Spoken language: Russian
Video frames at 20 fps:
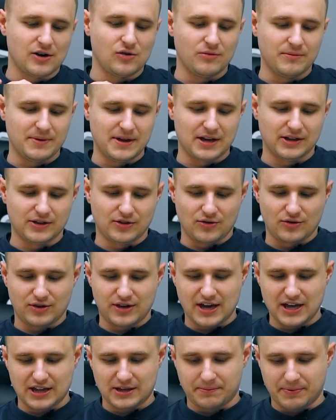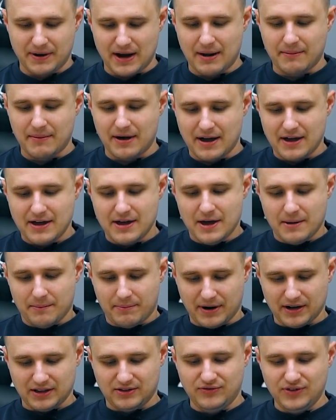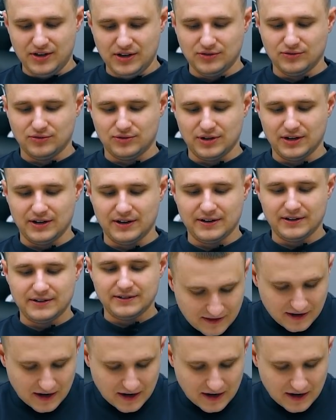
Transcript: как у меня на руке, это прямо продвинутые.